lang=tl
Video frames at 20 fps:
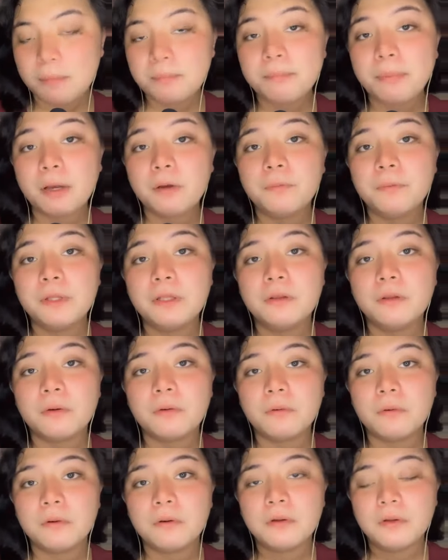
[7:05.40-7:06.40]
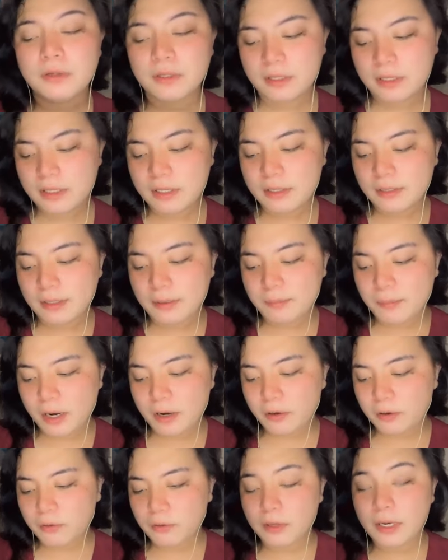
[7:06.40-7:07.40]
Ang pag-withdraw ni
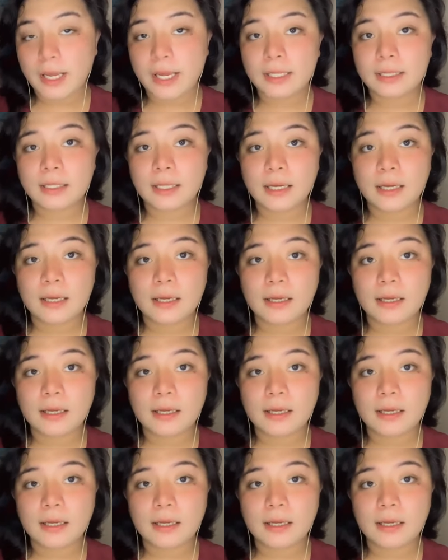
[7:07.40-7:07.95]
Marcoleta.